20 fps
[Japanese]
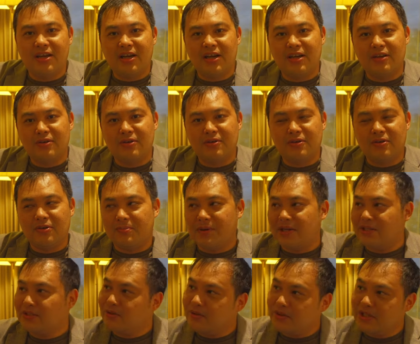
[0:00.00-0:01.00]
あのー、
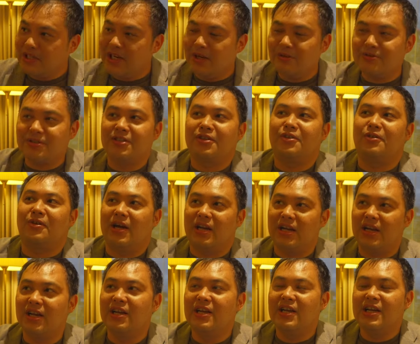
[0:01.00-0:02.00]
バルコニーラウンジっていうのか
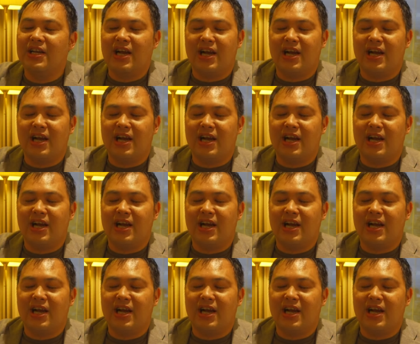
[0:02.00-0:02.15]
な。